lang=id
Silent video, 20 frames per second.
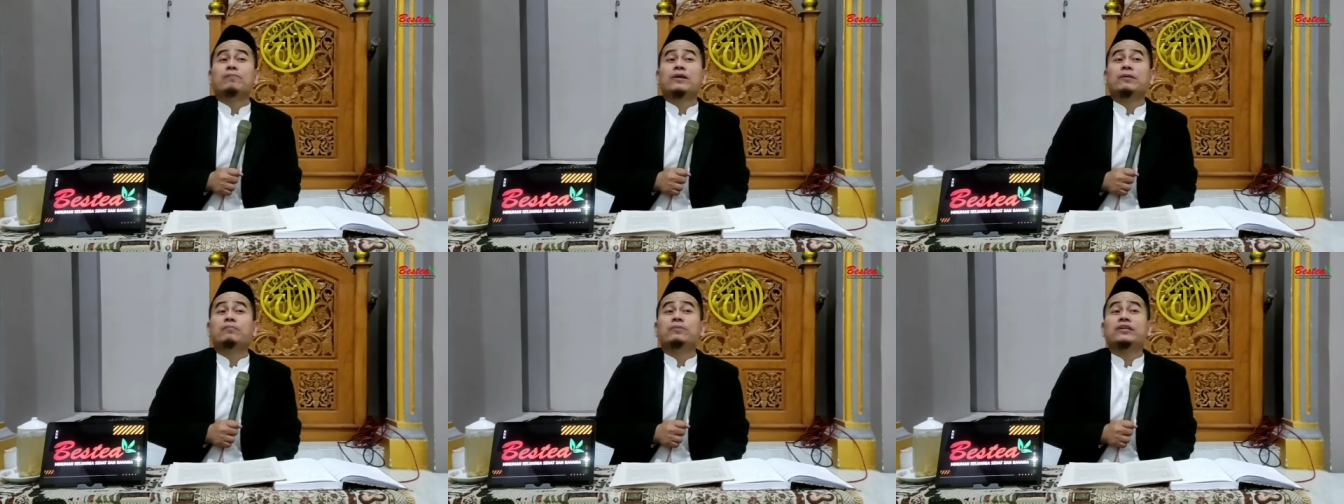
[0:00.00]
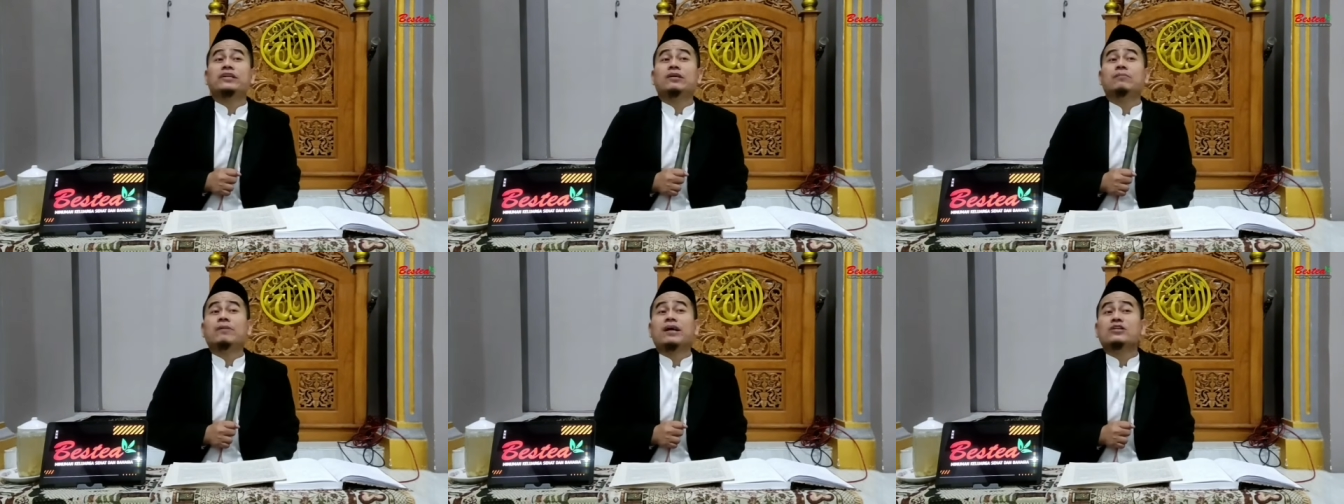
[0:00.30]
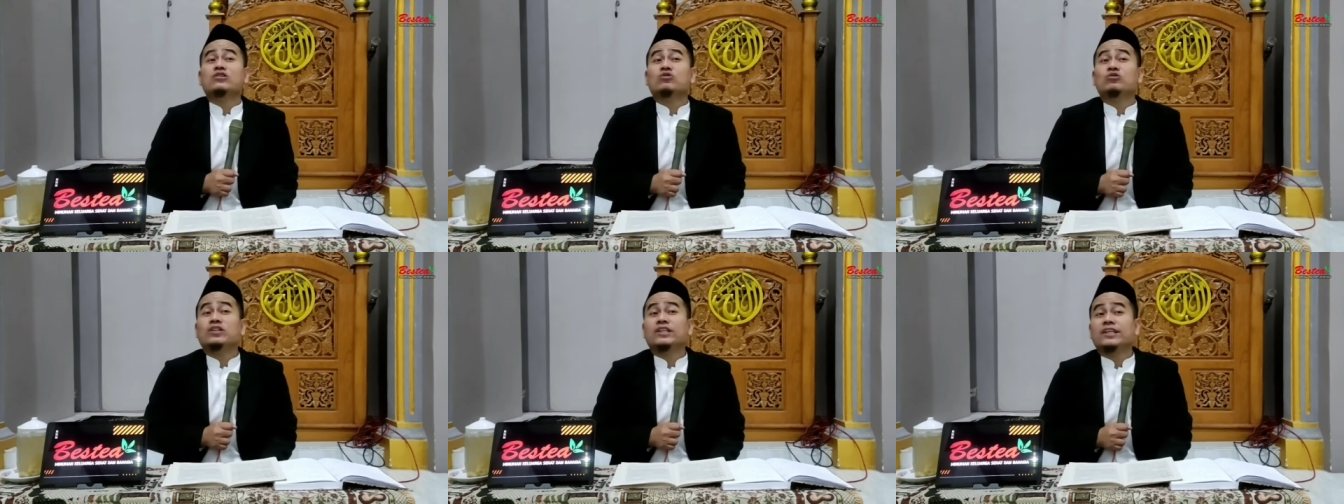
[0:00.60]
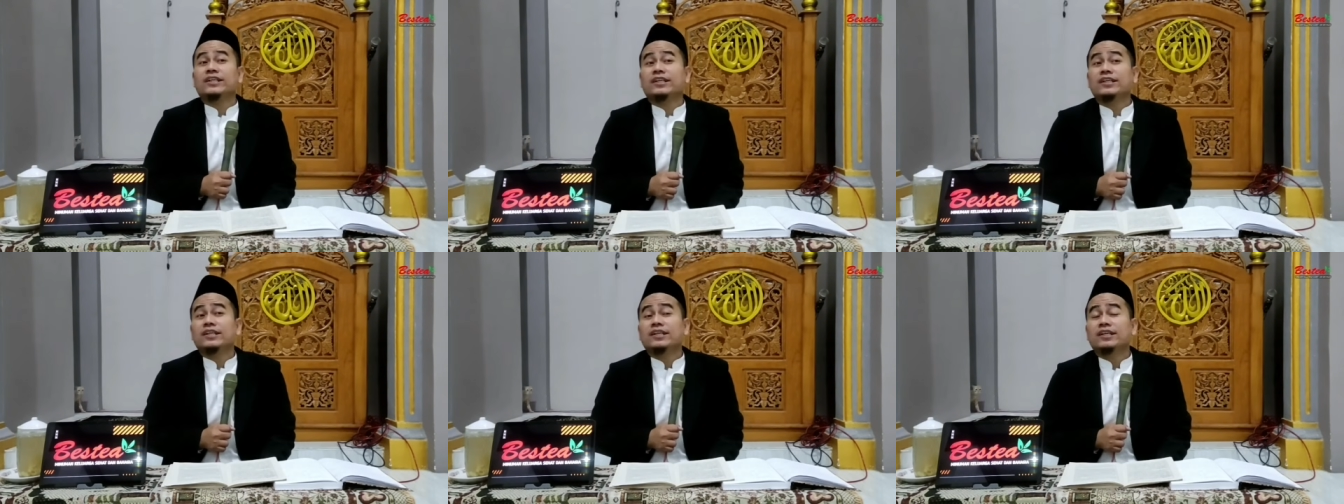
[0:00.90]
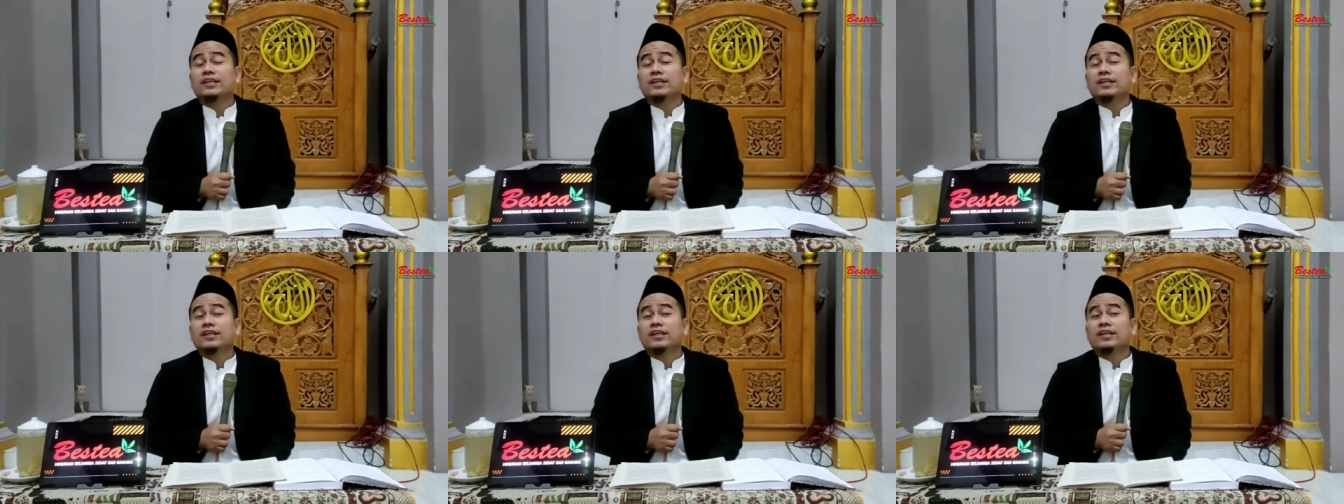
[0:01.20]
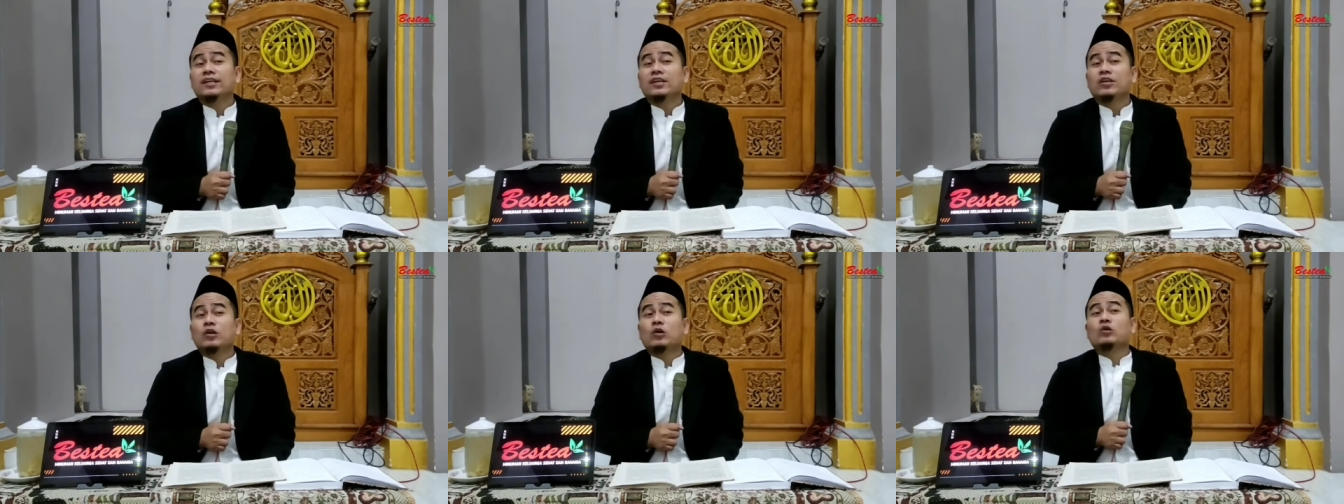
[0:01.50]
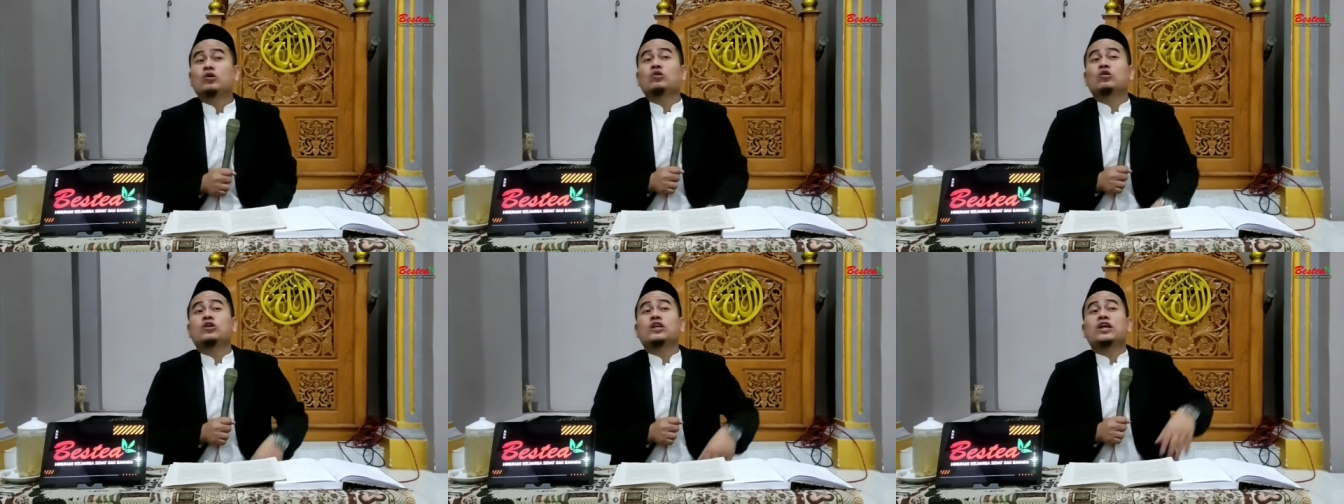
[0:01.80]
apik piye maksude
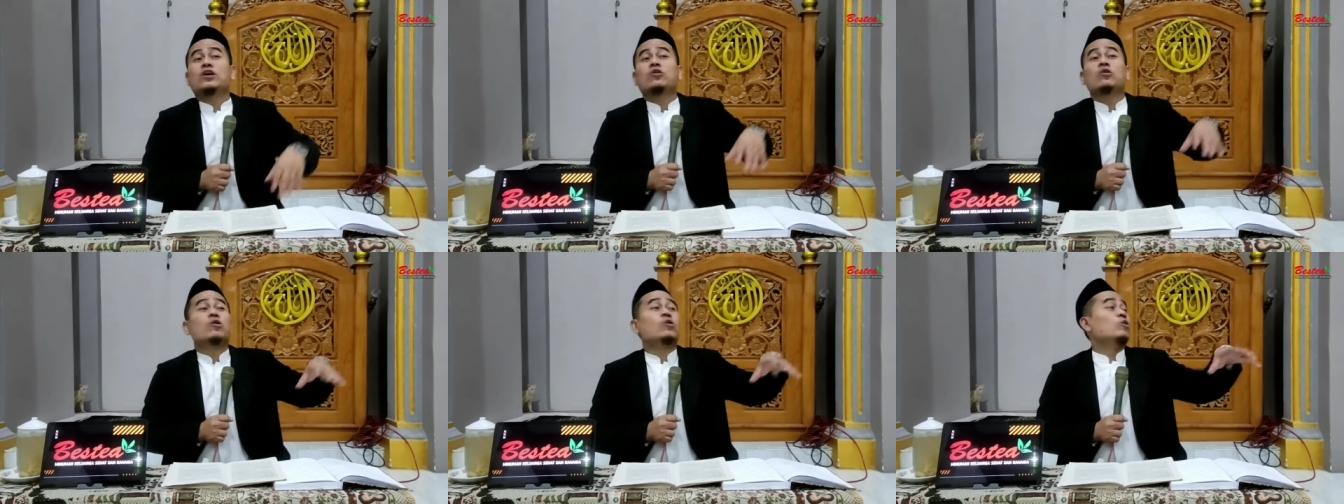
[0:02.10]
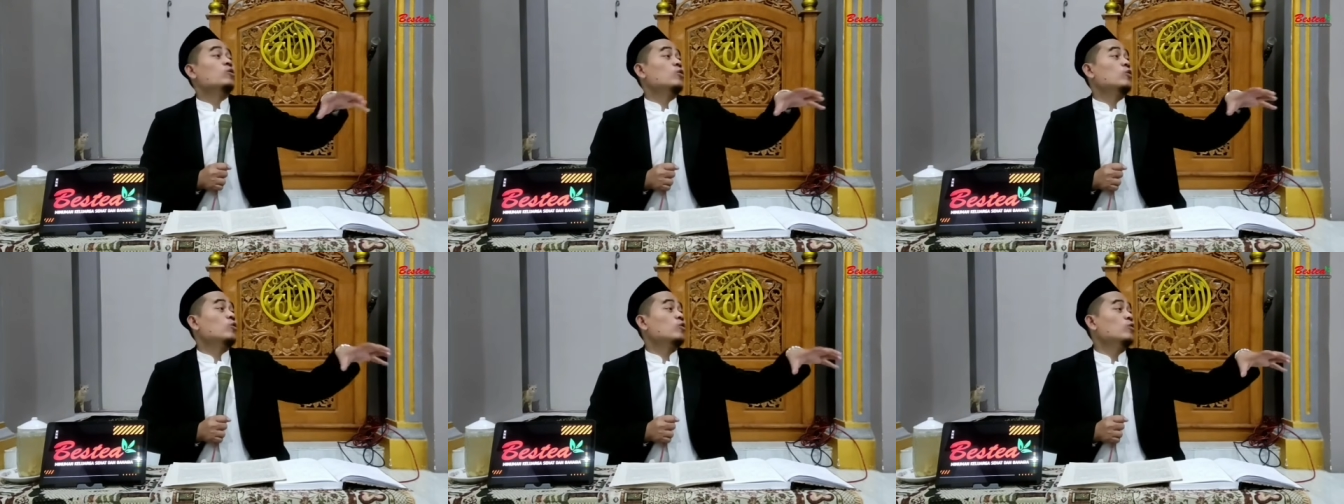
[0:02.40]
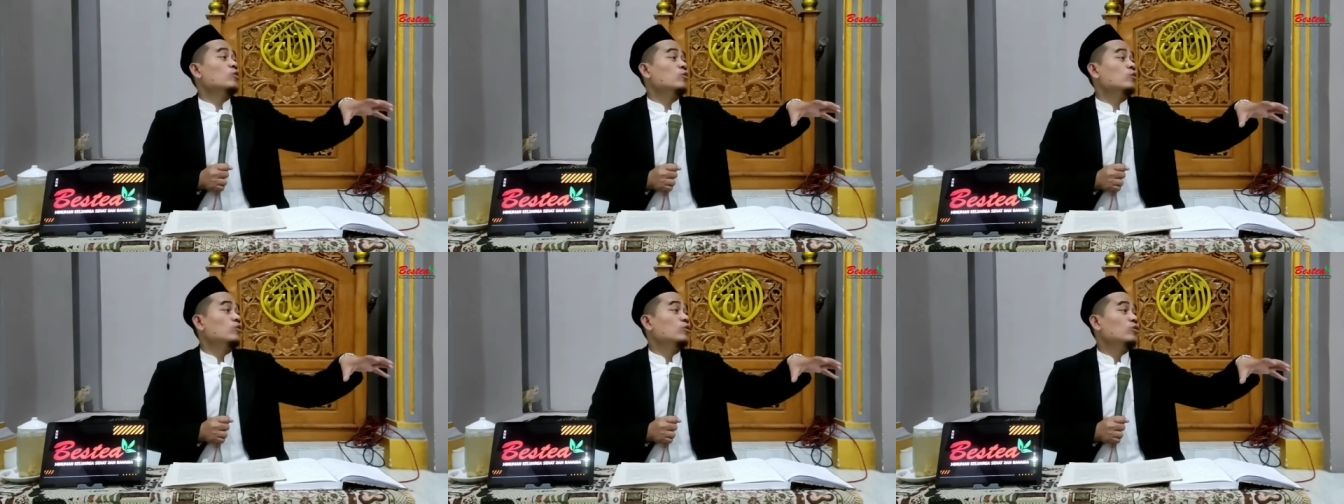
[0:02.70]
nata negara